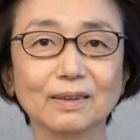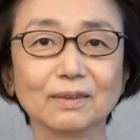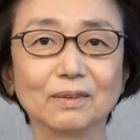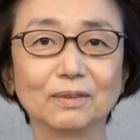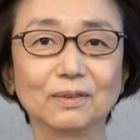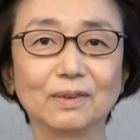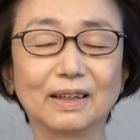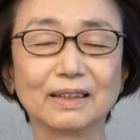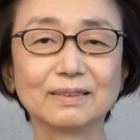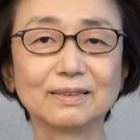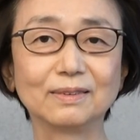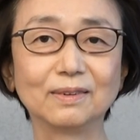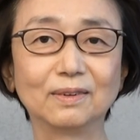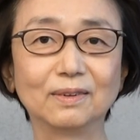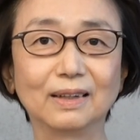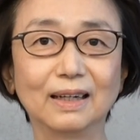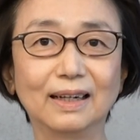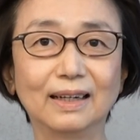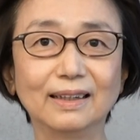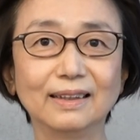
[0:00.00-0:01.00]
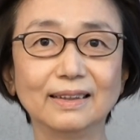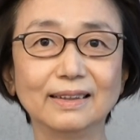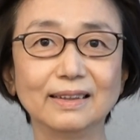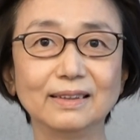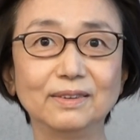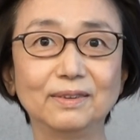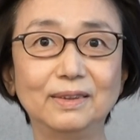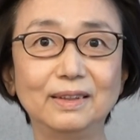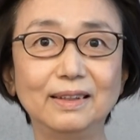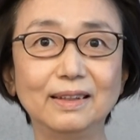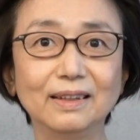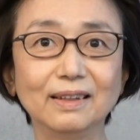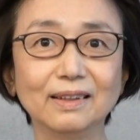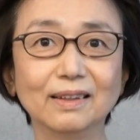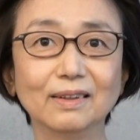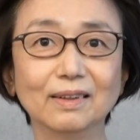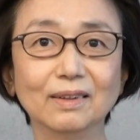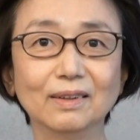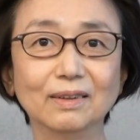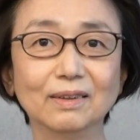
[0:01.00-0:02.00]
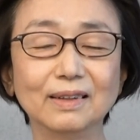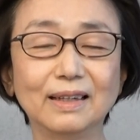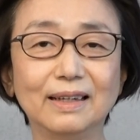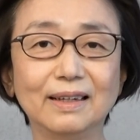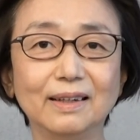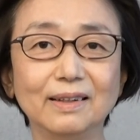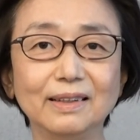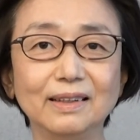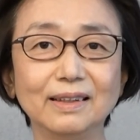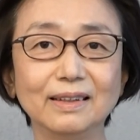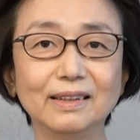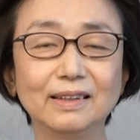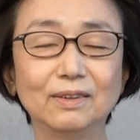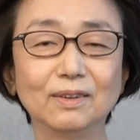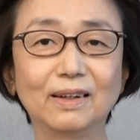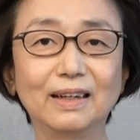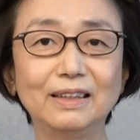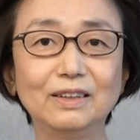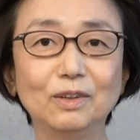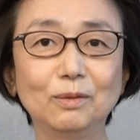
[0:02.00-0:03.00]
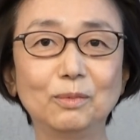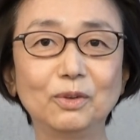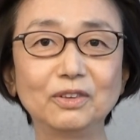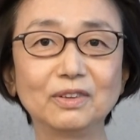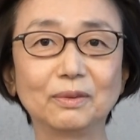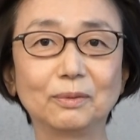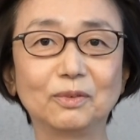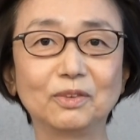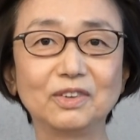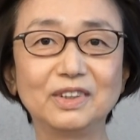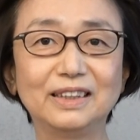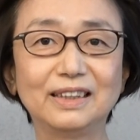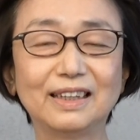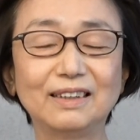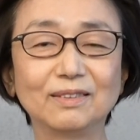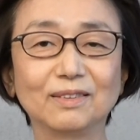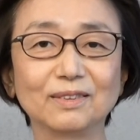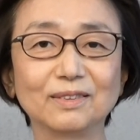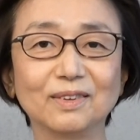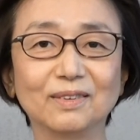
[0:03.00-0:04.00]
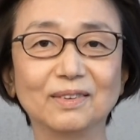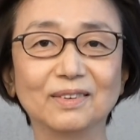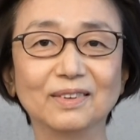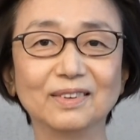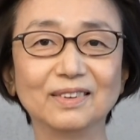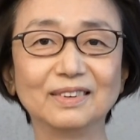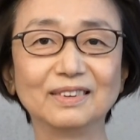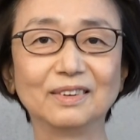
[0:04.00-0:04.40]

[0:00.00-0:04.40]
この活動がより、えー、広がりを持ったものになることを